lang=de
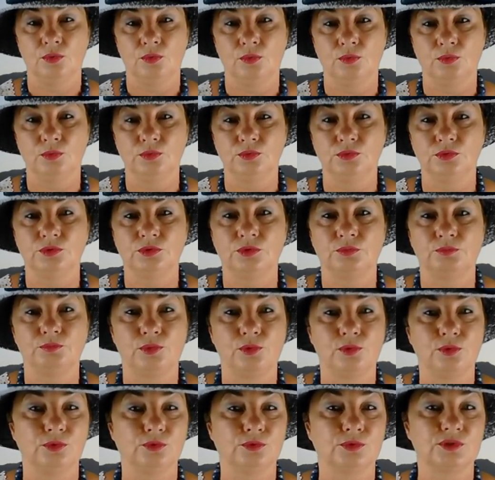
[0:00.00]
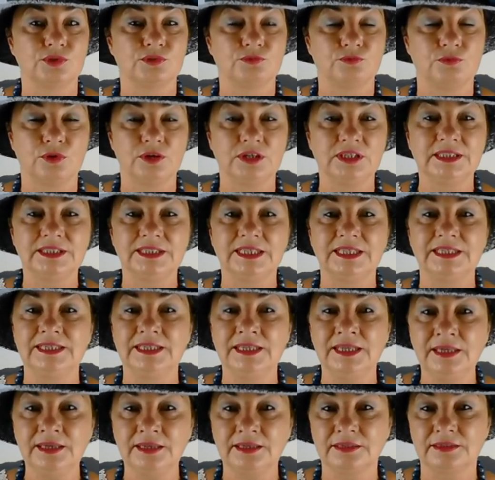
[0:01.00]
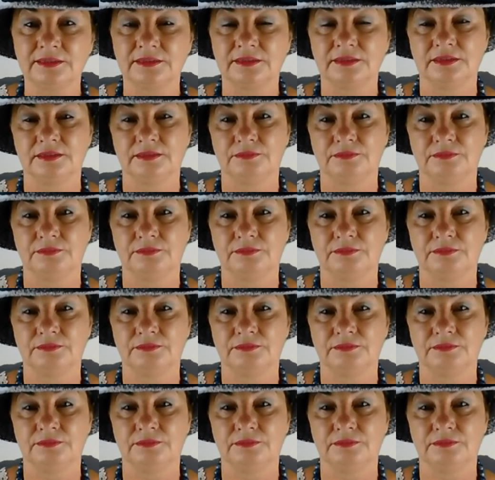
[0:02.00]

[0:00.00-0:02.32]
und Pollux wollte nicht